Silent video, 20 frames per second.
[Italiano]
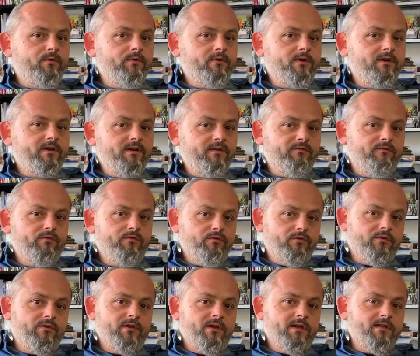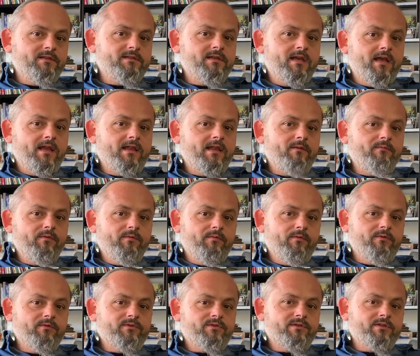che nel futuro dell'azienda mi
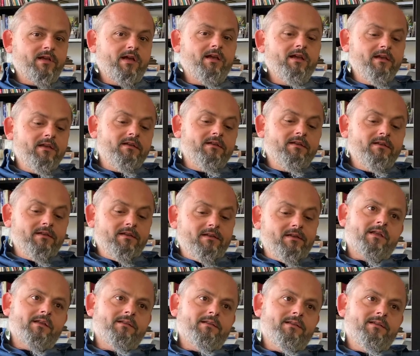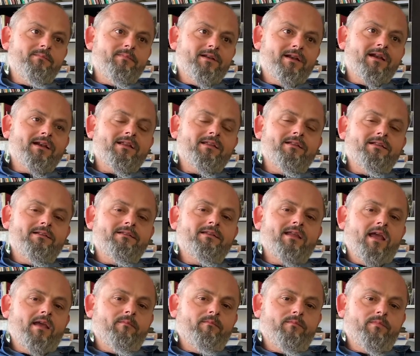possa liberare del
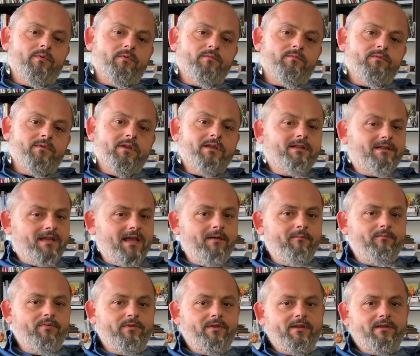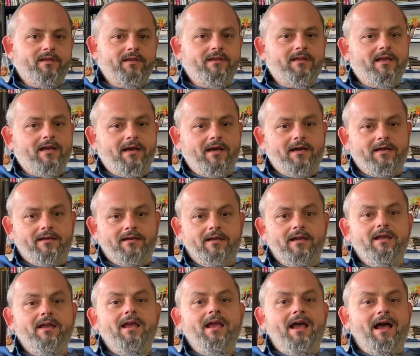tempo, del tempo da dedicare
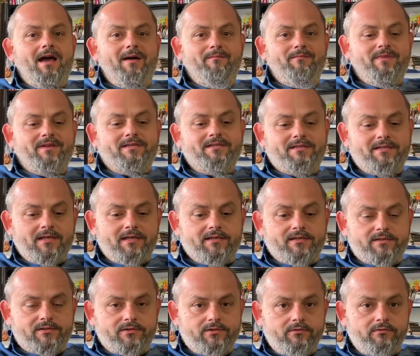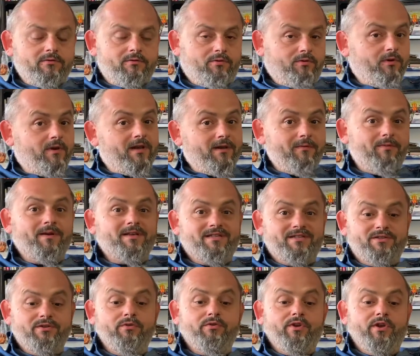a me stesso, a quelle
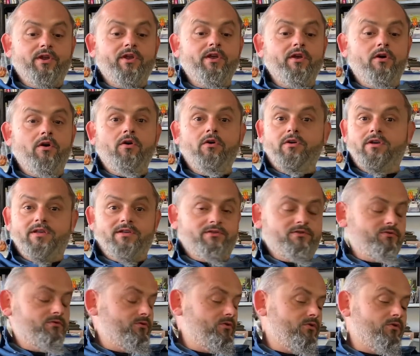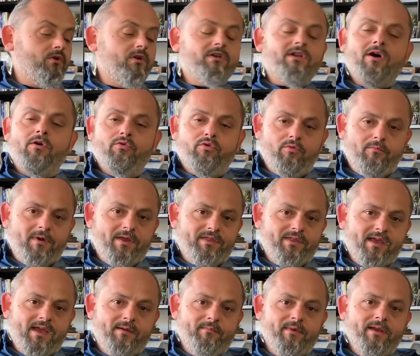passioni che ho che sono
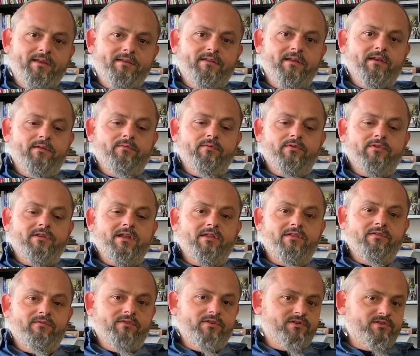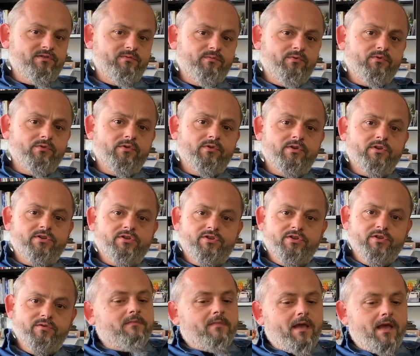automaticamente riportate verso il mondo del
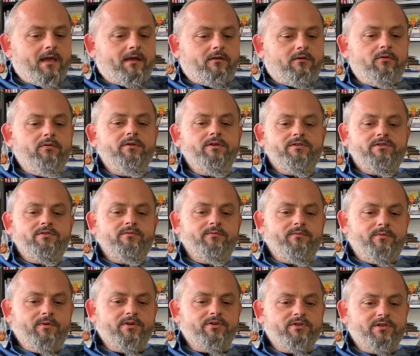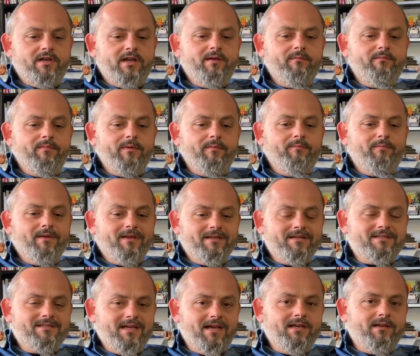cibo. Ecco, questo mi piacerebbe
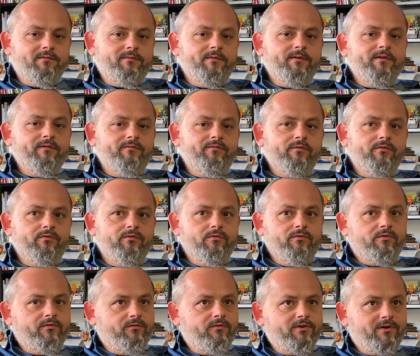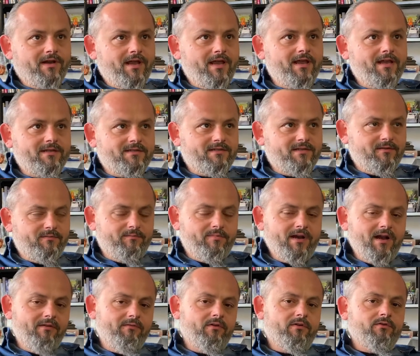pensare per il futuro, vorrei essere
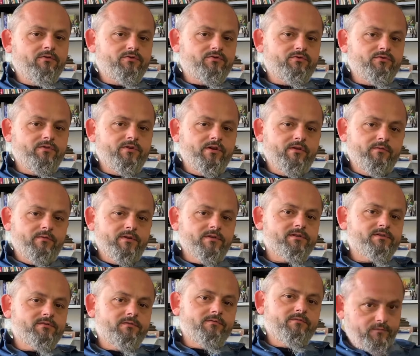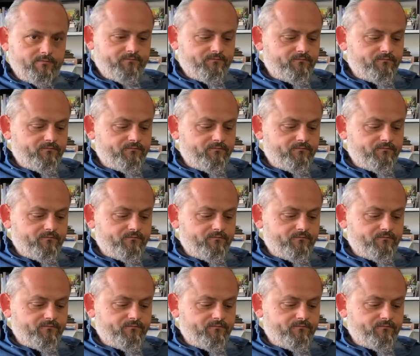bravo a costruire questo.